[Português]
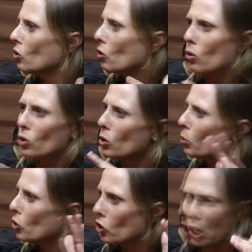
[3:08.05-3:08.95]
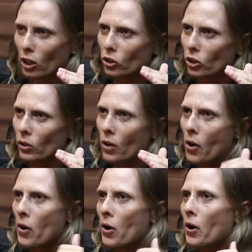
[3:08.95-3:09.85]
todo tipo de gente.
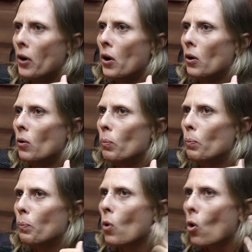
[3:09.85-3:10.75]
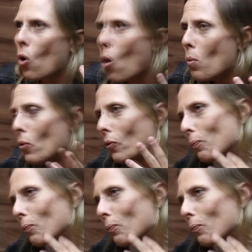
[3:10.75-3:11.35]
Como